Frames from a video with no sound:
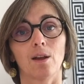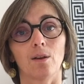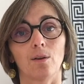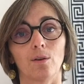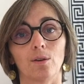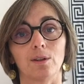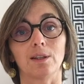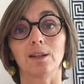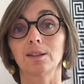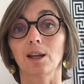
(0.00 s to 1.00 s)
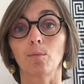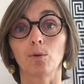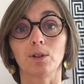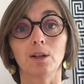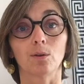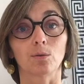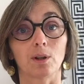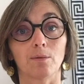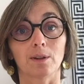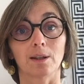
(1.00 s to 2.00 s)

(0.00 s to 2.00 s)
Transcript: Euh, c'est extrêmement utile quand on est face